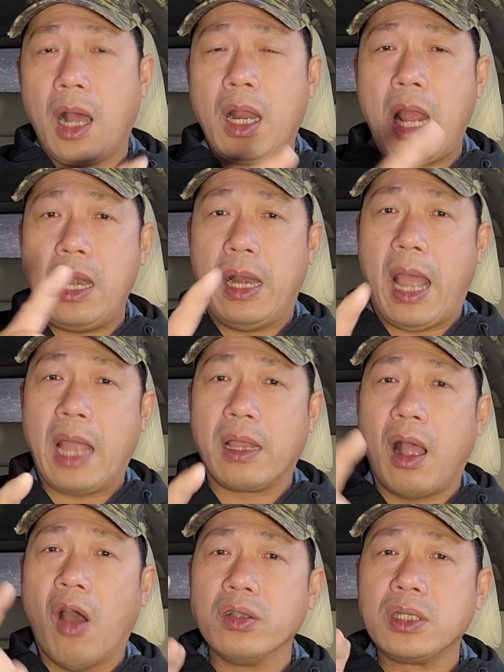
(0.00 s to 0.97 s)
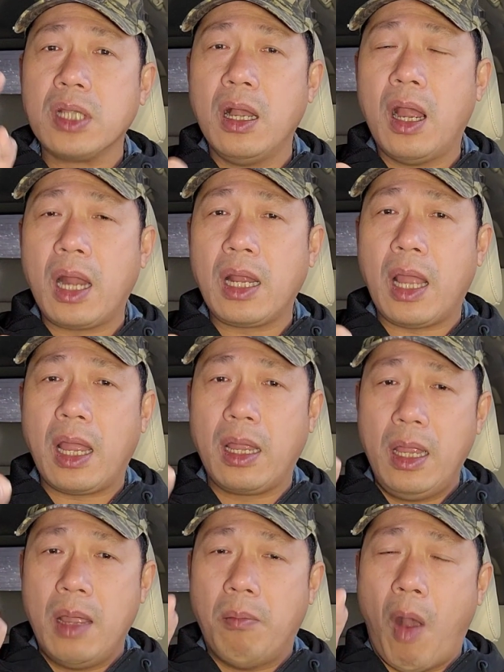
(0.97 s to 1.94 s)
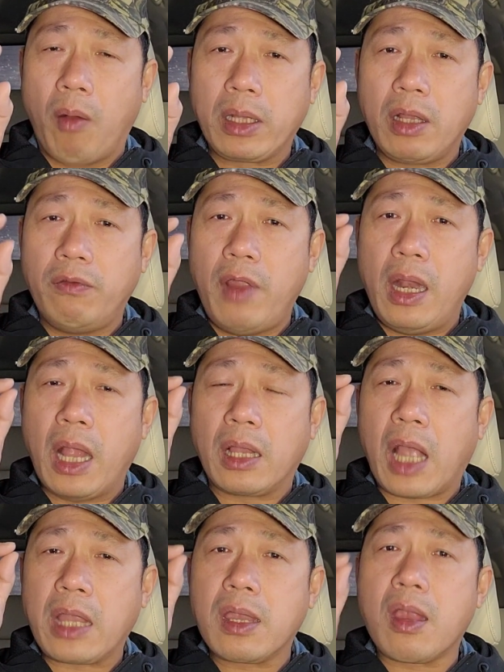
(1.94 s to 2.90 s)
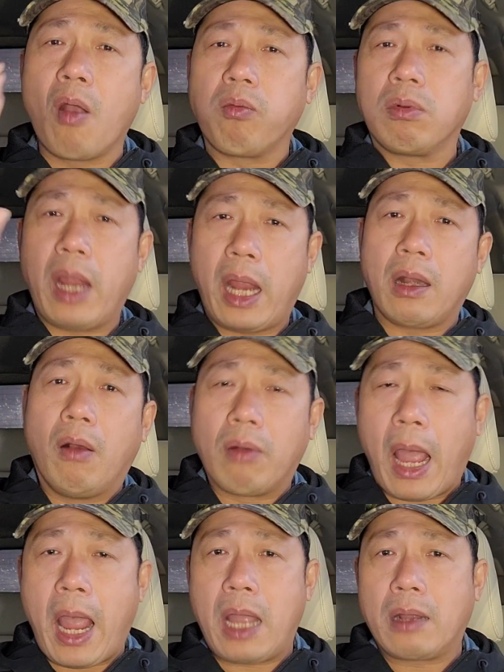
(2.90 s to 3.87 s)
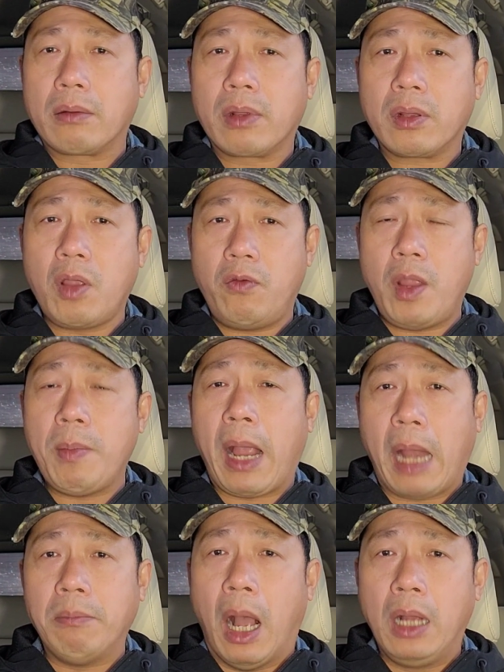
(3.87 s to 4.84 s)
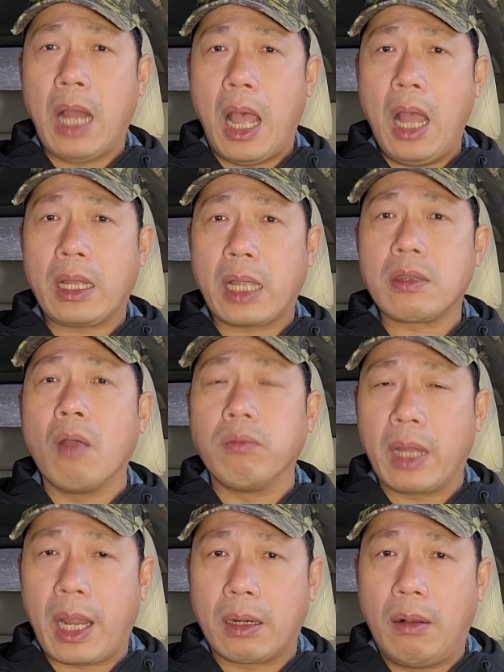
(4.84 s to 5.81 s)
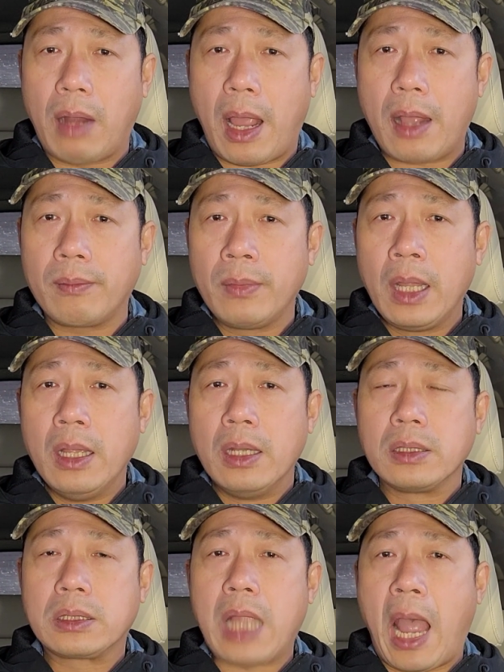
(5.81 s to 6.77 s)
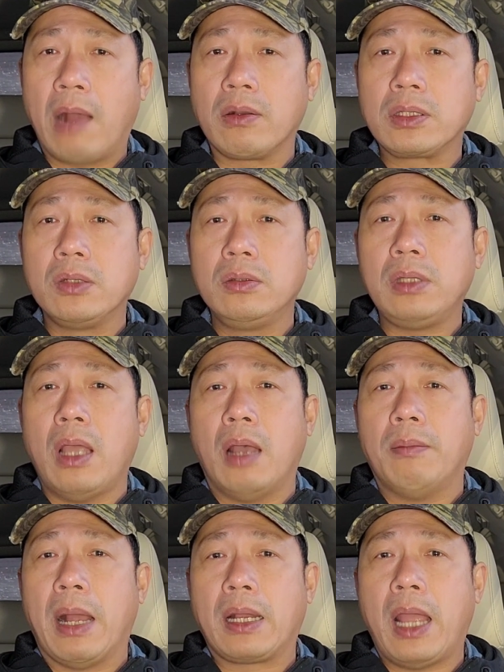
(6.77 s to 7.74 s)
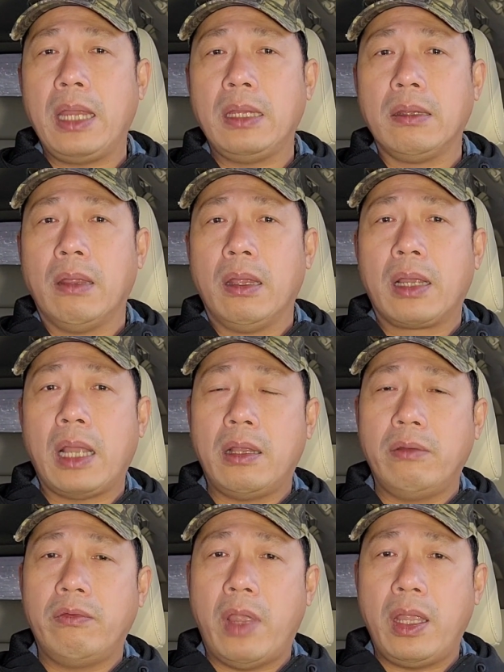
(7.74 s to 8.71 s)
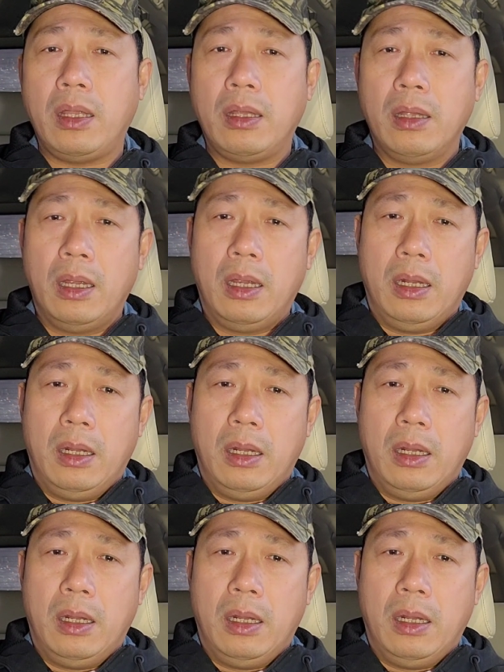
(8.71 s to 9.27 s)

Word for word: đó, đó là hồi xưa đó hả một cái tivi là cả chục ngàn đô la cái tivi màn ảnh bự đó cả chục ngàn đô la sau nó xuống giờ bạn thấy cái tivi